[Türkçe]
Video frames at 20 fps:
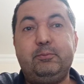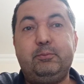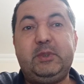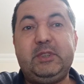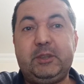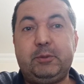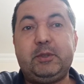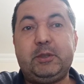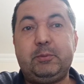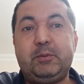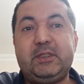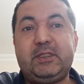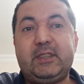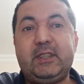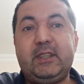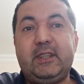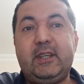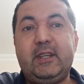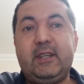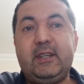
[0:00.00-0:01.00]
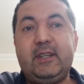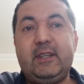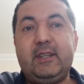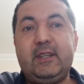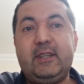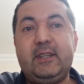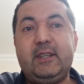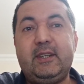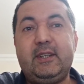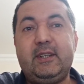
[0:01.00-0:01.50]
birbirimizi e,
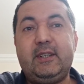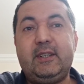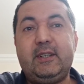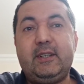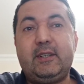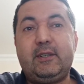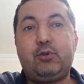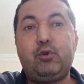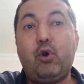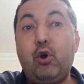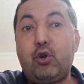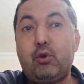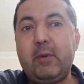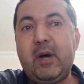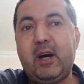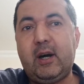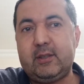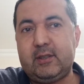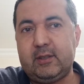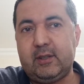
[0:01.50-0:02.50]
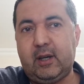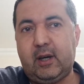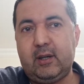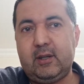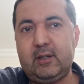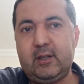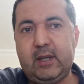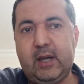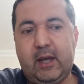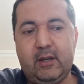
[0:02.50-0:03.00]
görme adına.
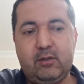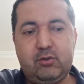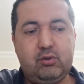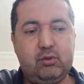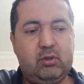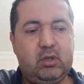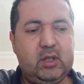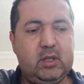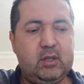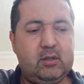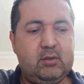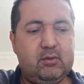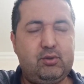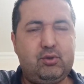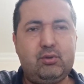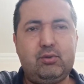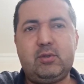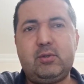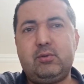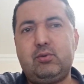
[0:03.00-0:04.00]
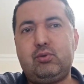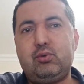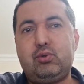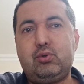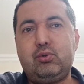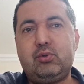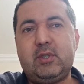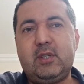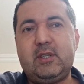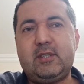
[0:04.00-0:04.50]
Yani çünkü düşün,
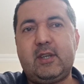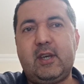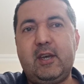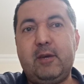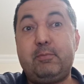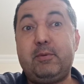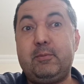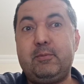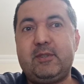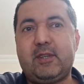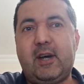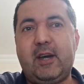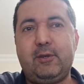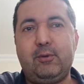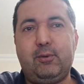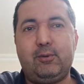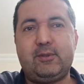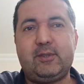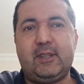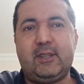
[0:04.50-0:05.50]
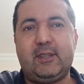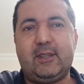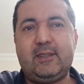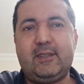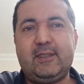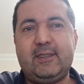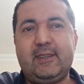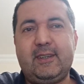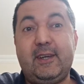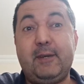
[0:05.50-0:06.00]
düşünsenize hepimiz aynı olsaydık.
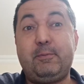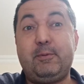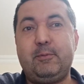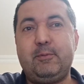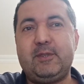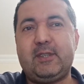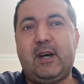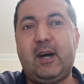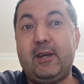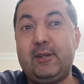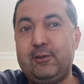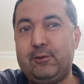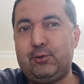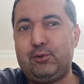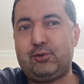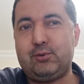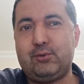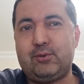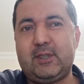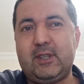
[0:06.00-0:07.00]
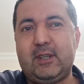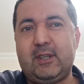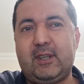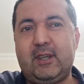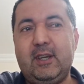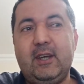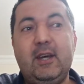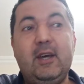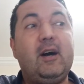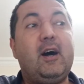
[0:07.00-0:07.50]
Hepimiz aynı düşünseydik.
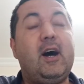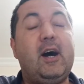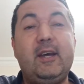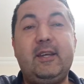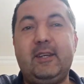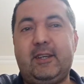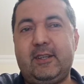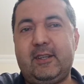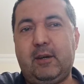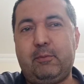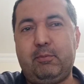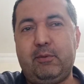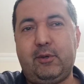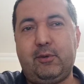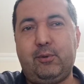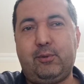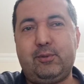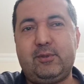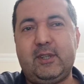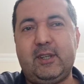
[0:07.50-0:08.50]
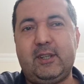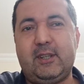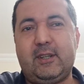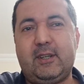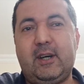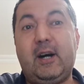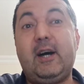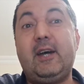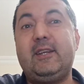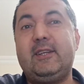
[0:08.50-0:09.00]
Aynı kitapları
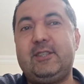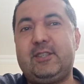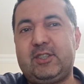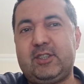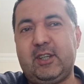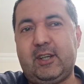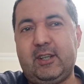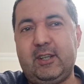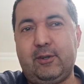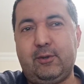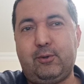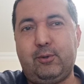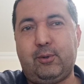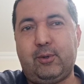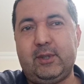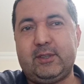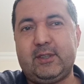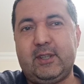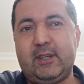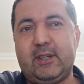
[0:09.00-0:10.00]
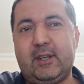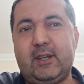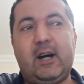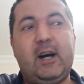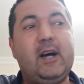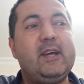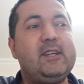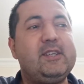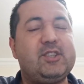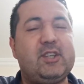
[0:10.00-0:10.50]
okusaydık. Aynı çiçekleri koklasaydık.
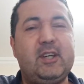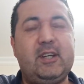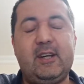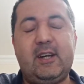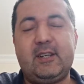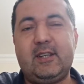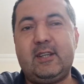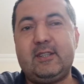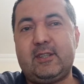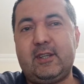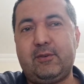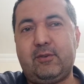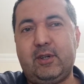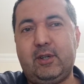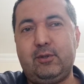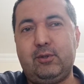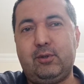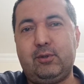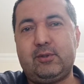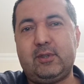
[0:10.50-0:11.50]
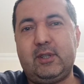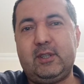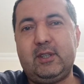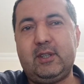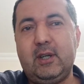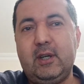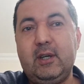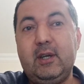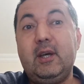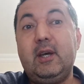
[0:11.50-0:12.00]
Aynı şeylerden zevk alıyor
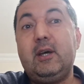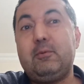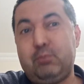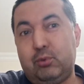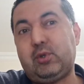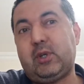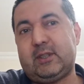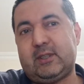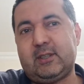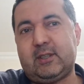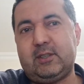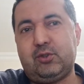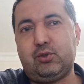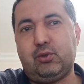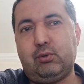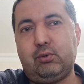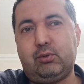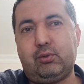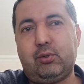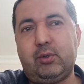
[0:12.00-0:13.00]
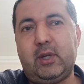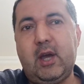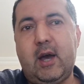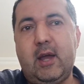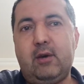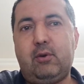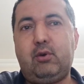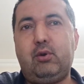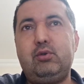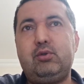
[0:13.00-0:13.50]
olsaydık. Bu da sıkıcı olurdu.
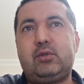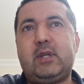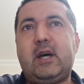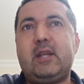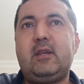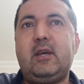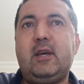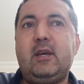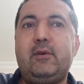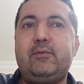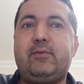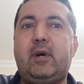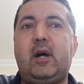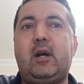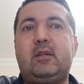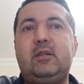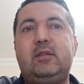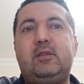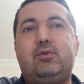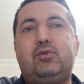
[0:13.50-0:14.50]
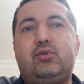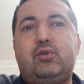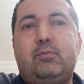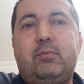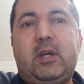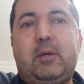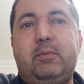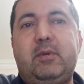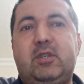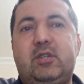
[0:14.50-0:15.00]
Yani o yüzden e, farklı
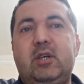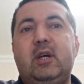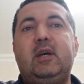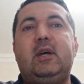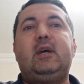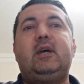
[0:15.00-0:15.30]
düşünmek bir